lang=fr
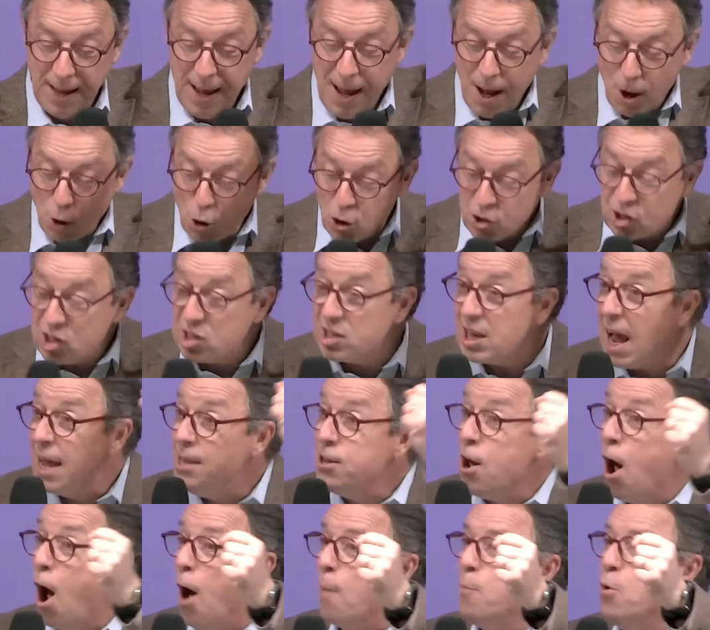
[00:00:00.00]
le
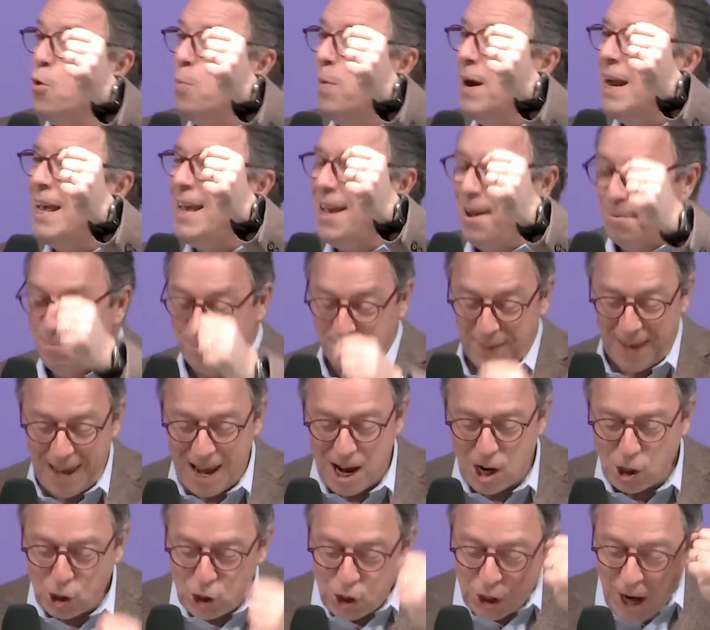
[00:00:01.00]
Seigneur m'oublie,
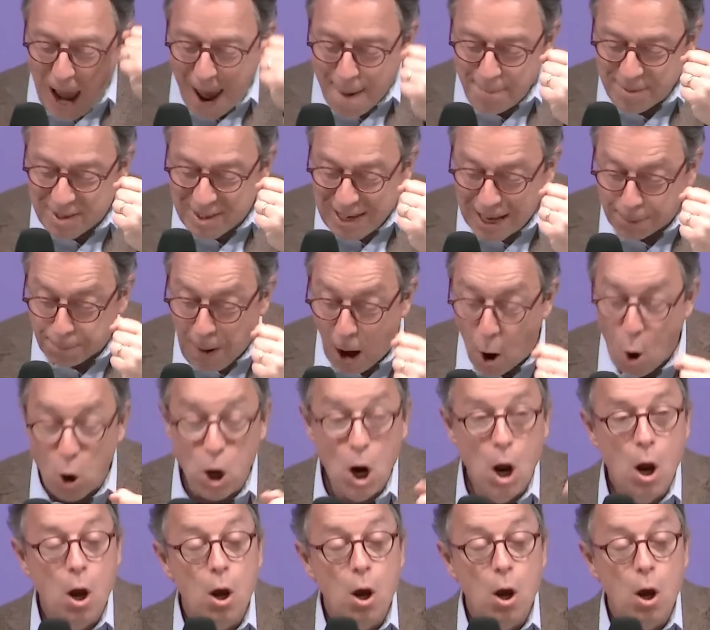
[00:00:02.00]
et j'aime cette parole.